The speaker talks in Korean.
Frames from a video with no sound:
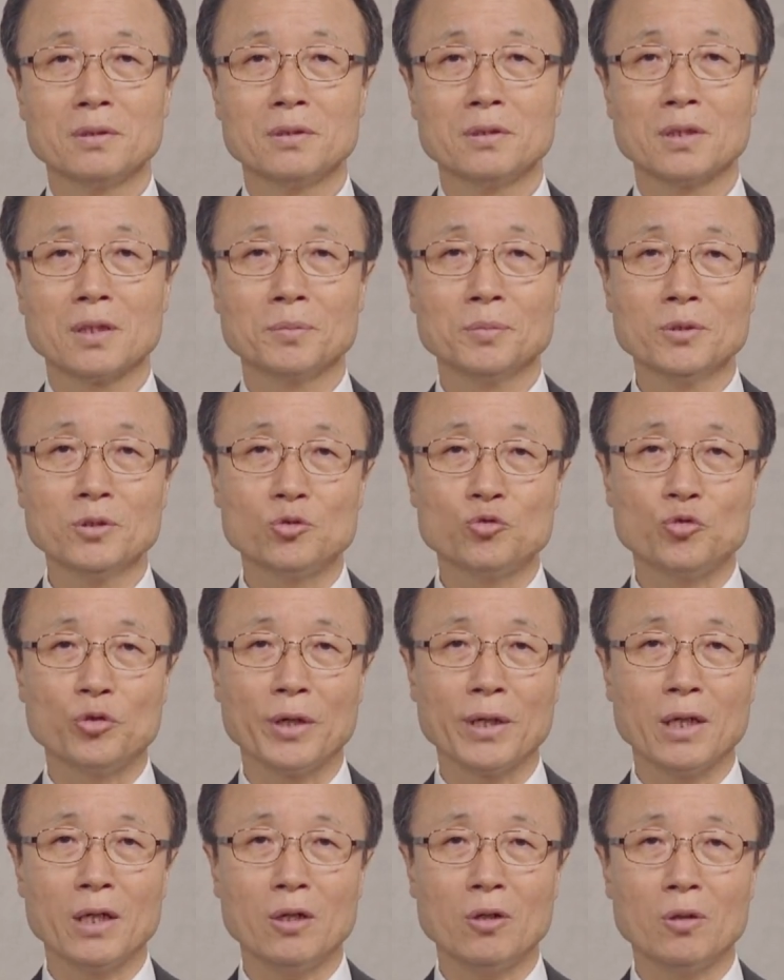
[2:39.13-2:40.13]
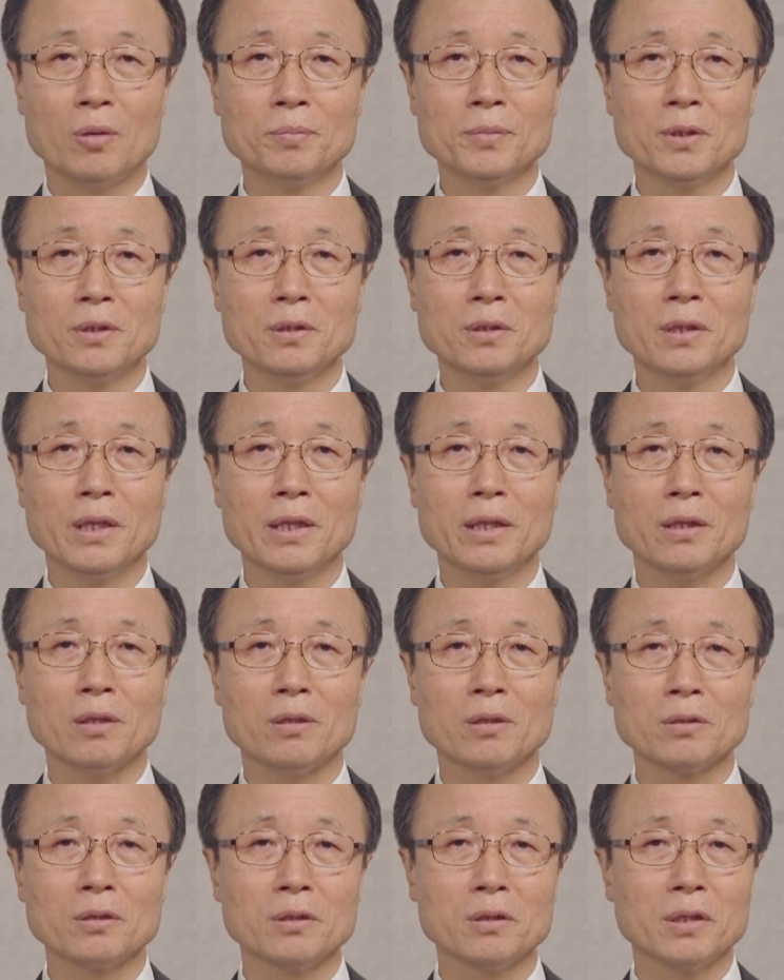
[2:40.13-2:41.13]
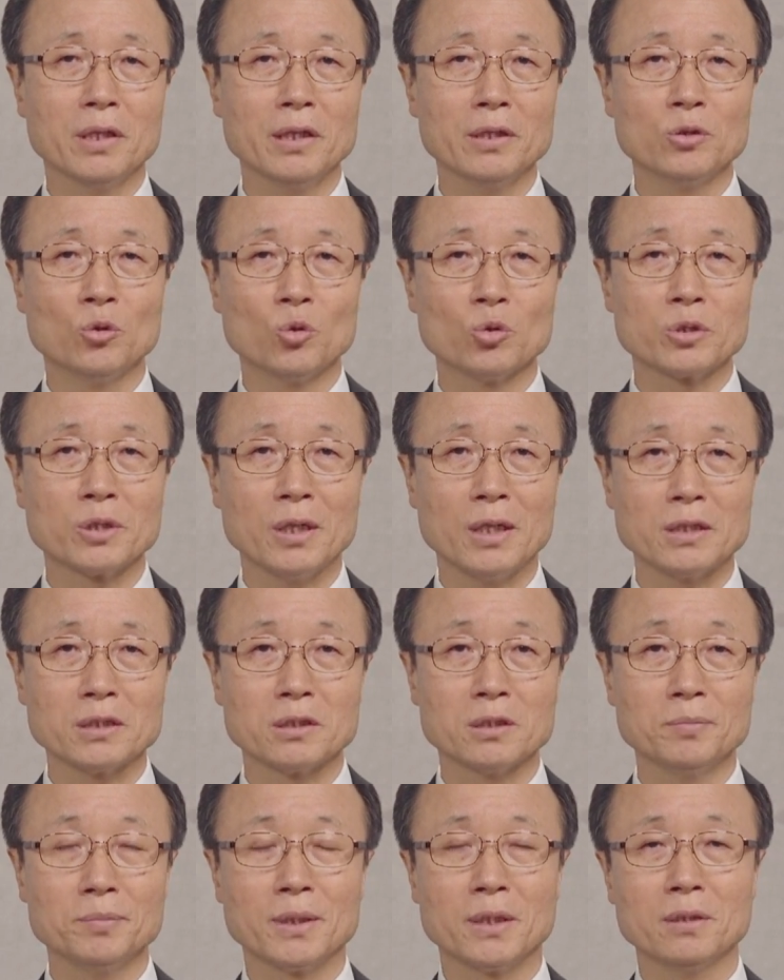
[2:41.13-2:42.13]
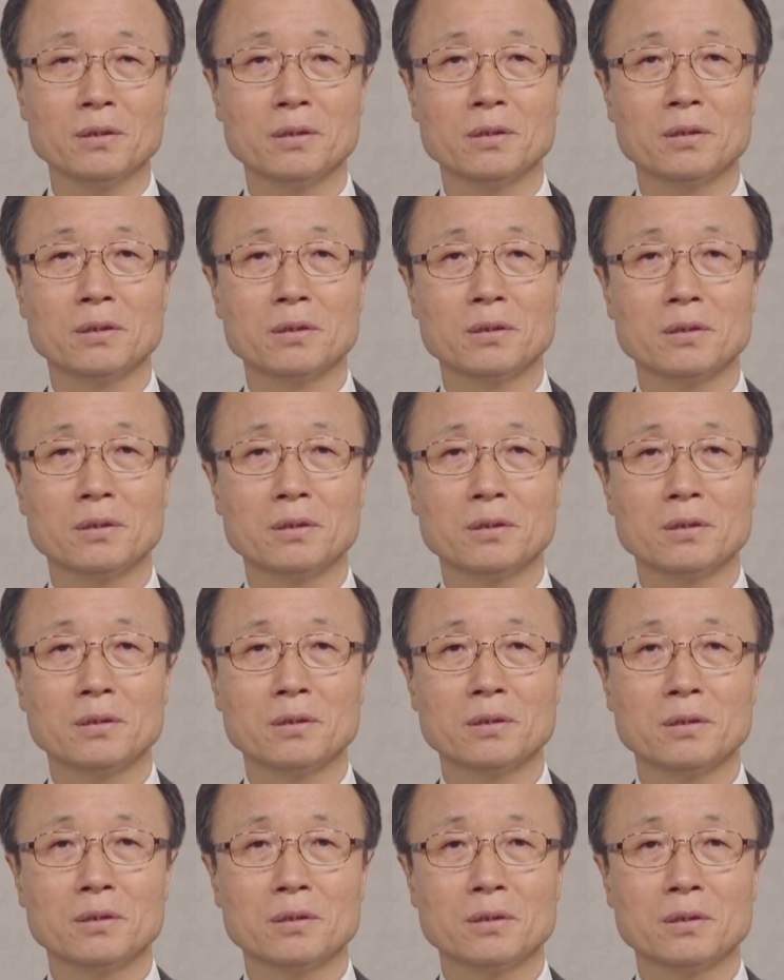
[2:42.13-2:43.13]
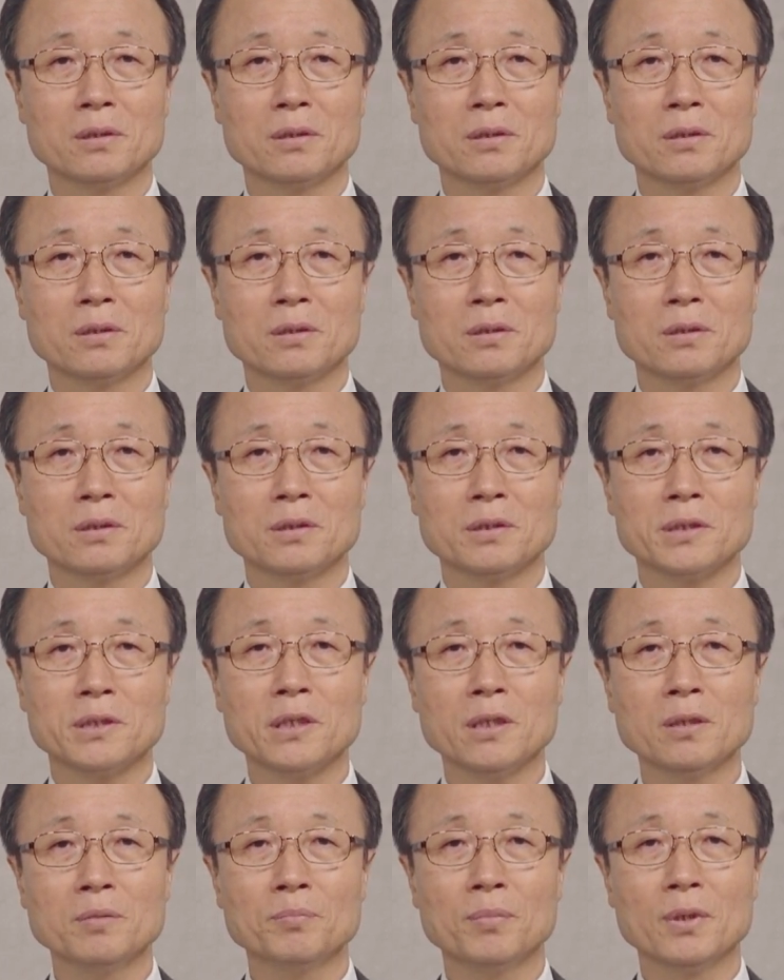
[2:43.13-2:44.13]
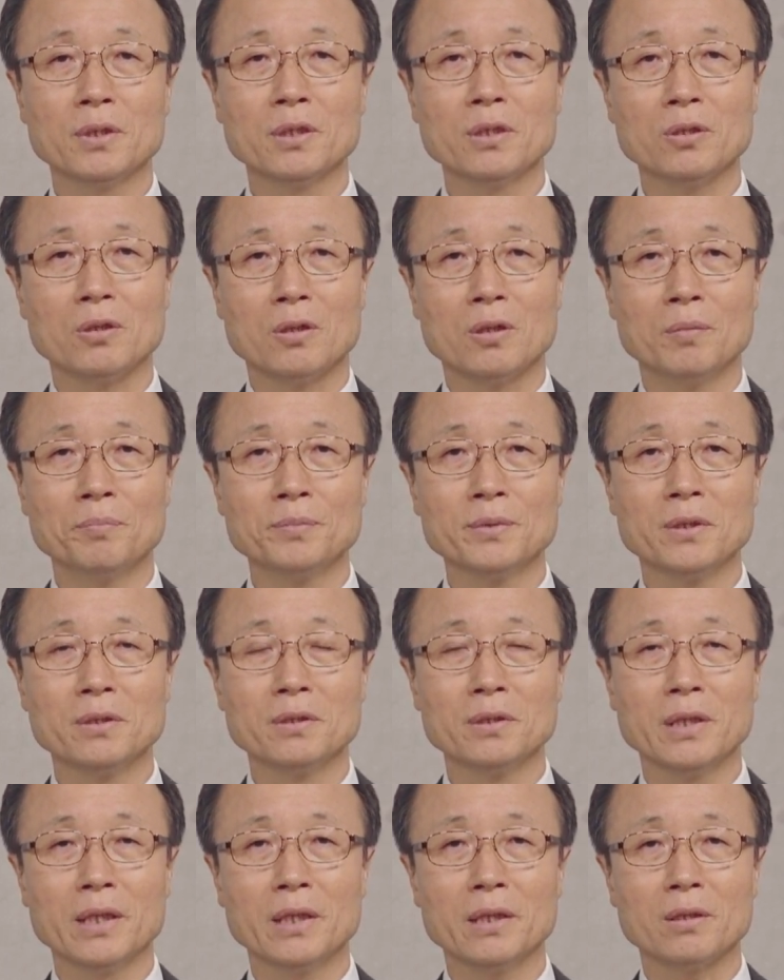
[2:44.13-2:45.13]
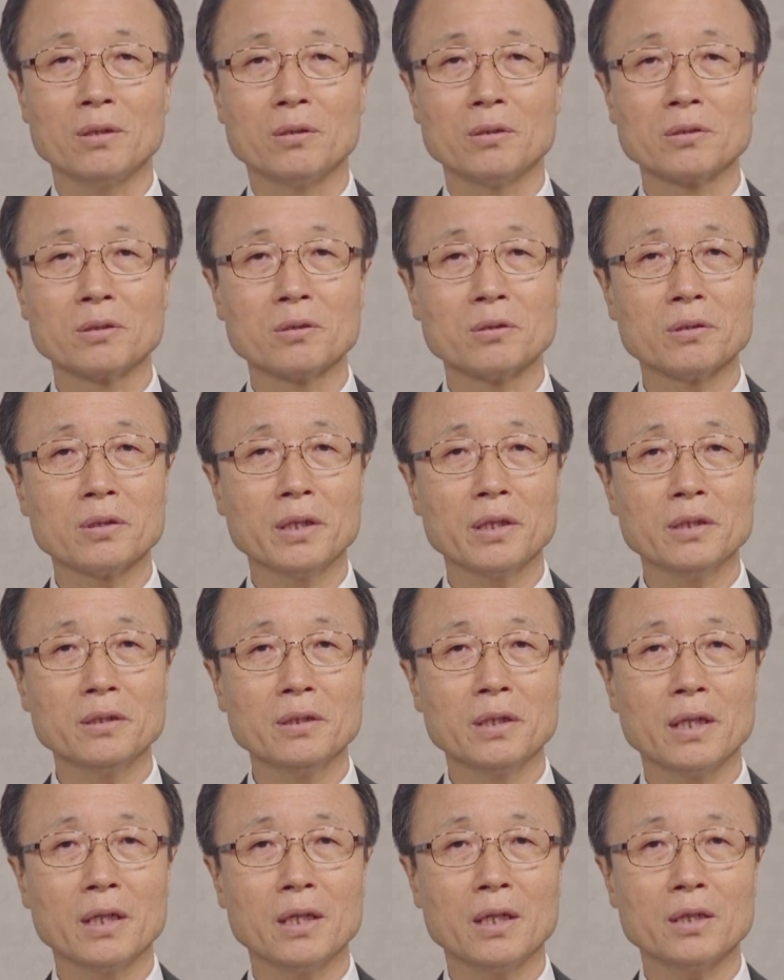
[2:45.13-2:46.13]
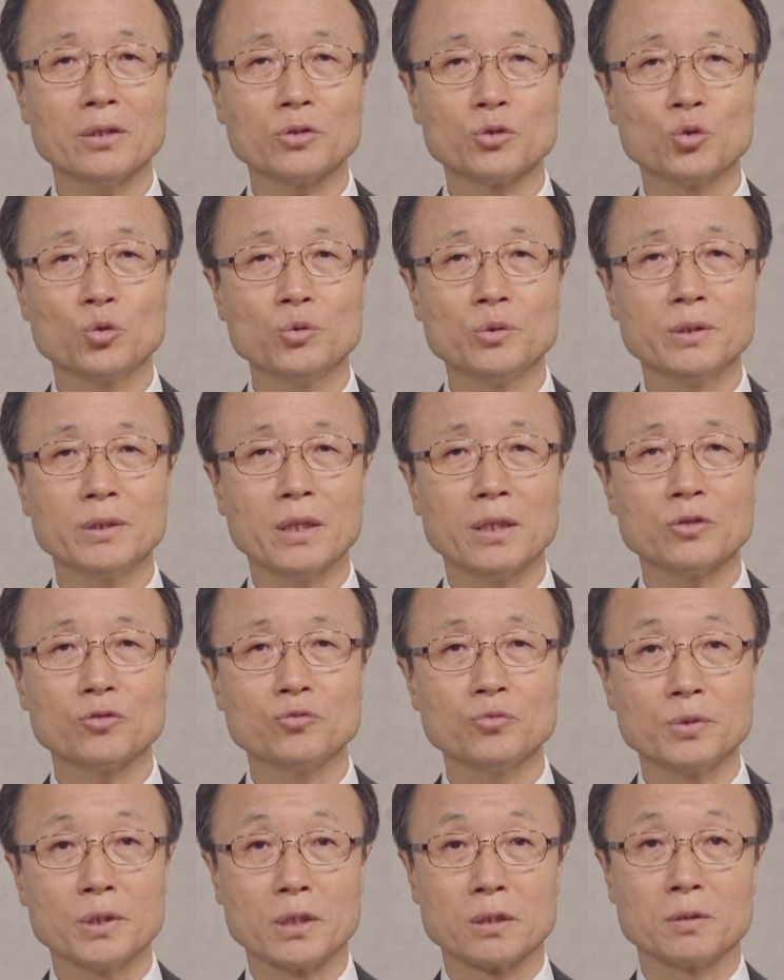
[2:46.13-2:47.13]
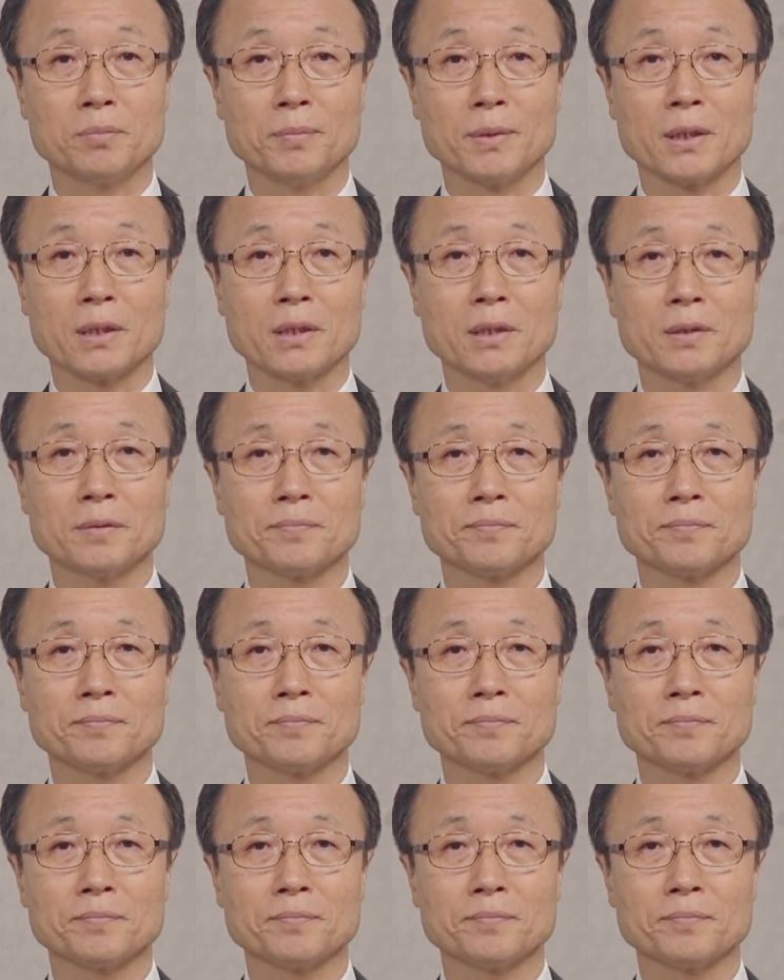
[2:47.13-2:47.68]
여러분, 죄가 없는데 어떻게 용서가 있으며 형벌이 없는데 어떻게 은혜가 존재할 수 있겠습니까?